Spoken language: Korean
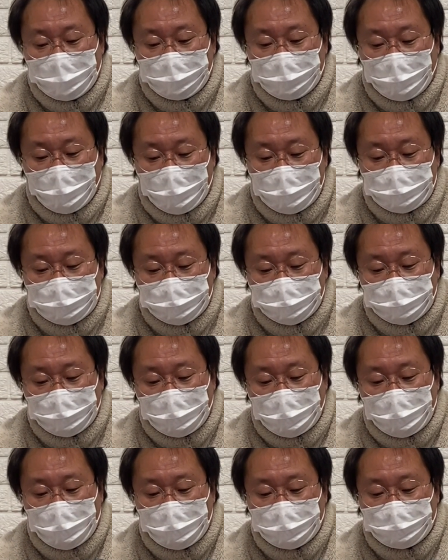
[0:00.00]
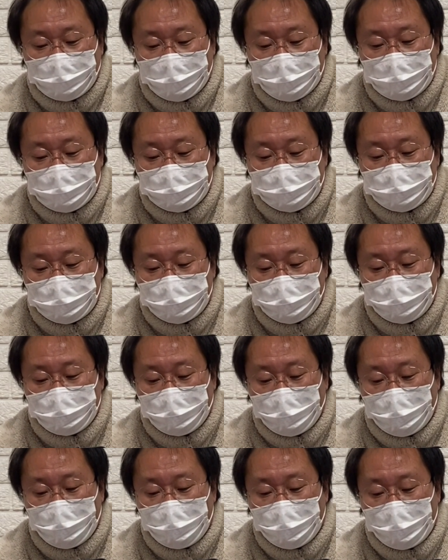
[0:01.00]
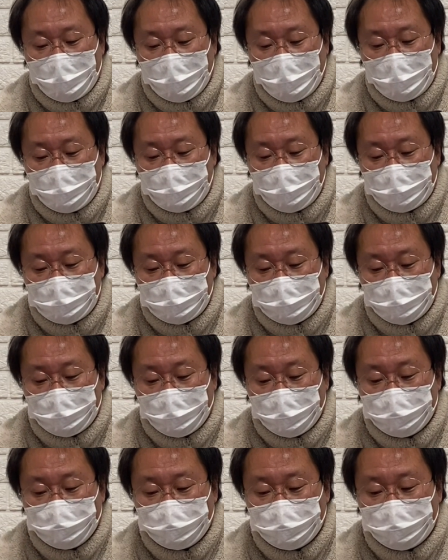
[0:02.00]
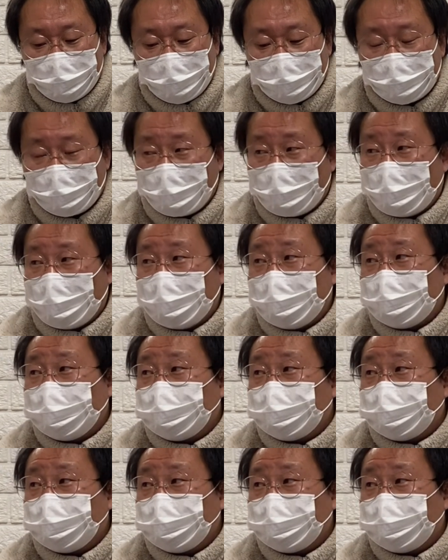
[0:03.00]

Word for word: 야금과 재금으로 여호와 앞에서 연주하더라.